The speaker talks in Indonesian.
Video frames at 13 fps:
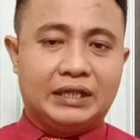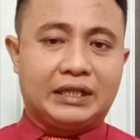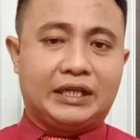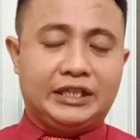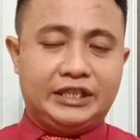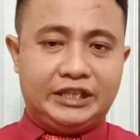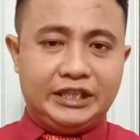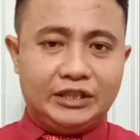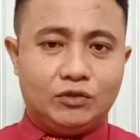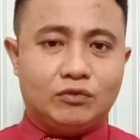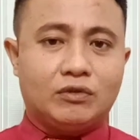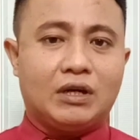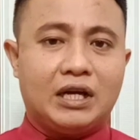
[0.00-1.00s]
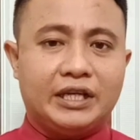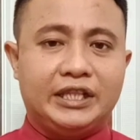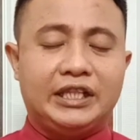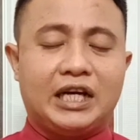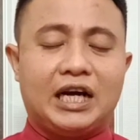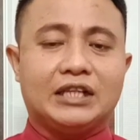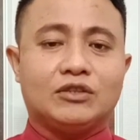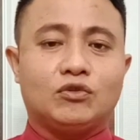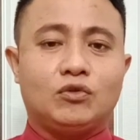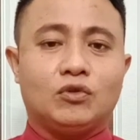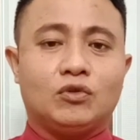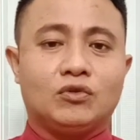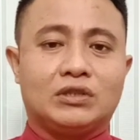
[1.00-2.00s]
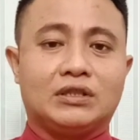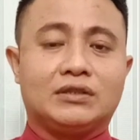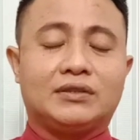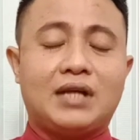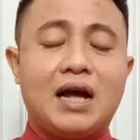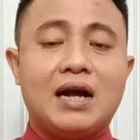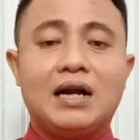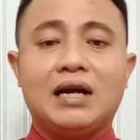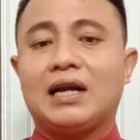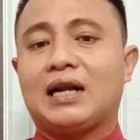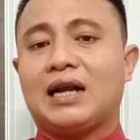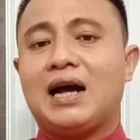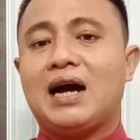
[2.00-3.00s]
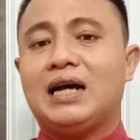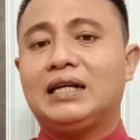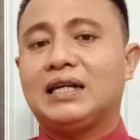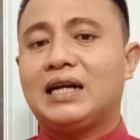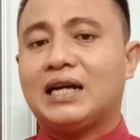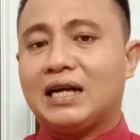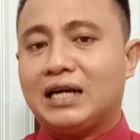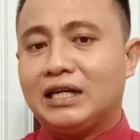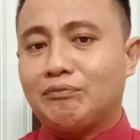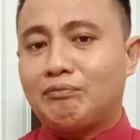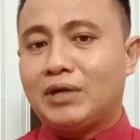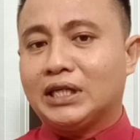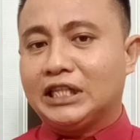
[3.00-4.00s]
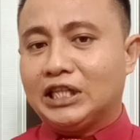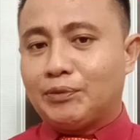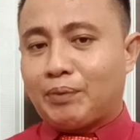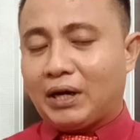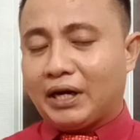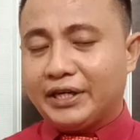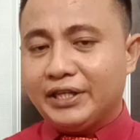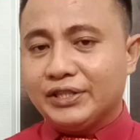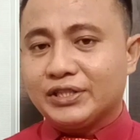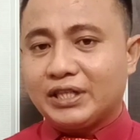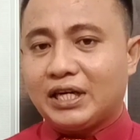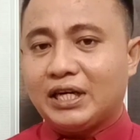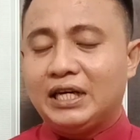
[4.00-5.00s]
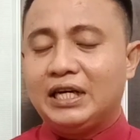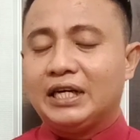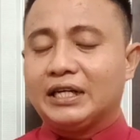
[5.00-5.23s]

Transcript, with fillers: Nah, di situ telah diatur tentang larangan-larangan bagi kepala desa